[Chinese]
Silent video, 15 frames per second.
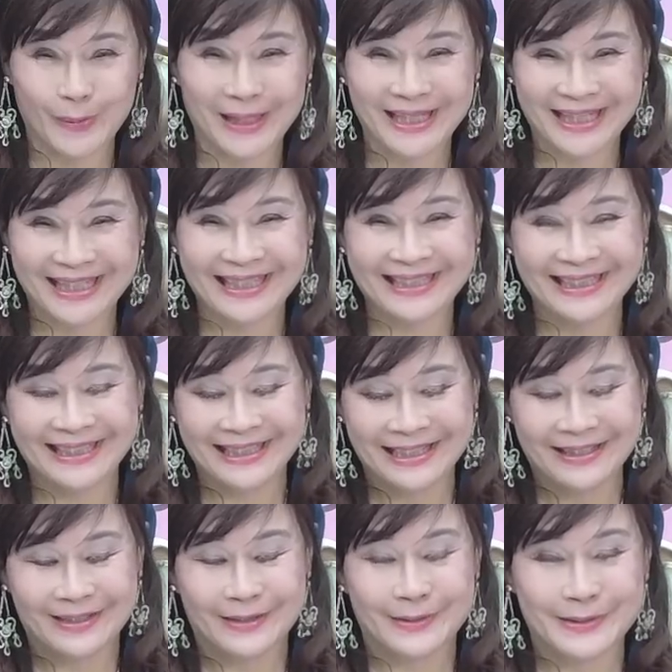花开
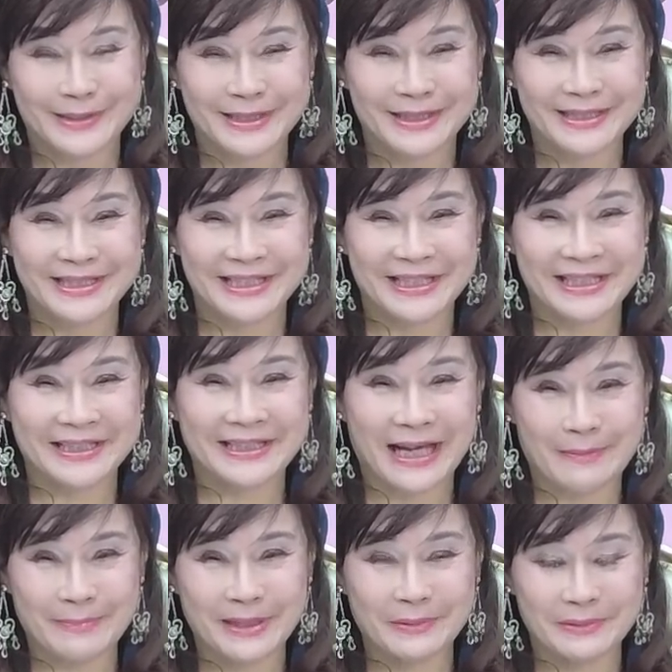哦。这个《金陵
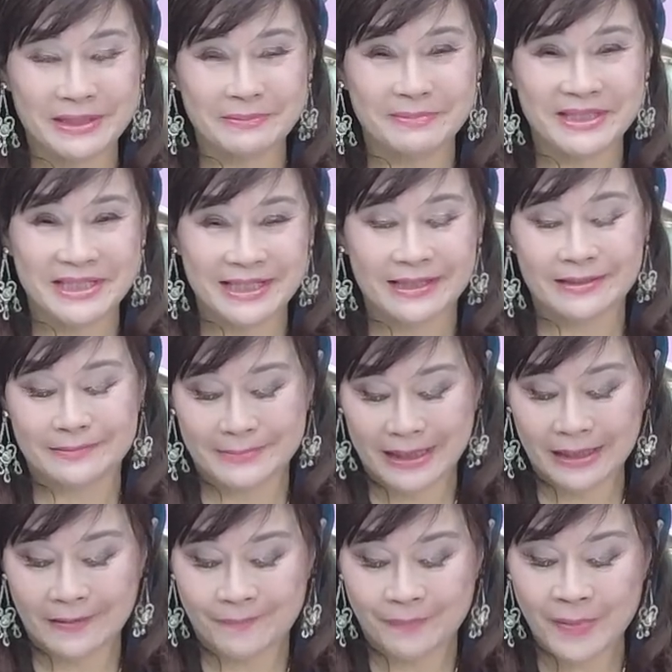塔碑文》里面讲了嘛
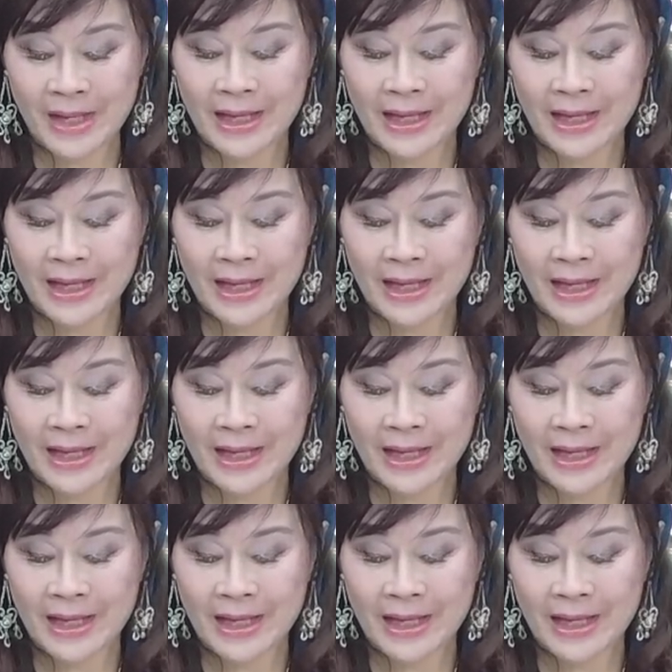哈。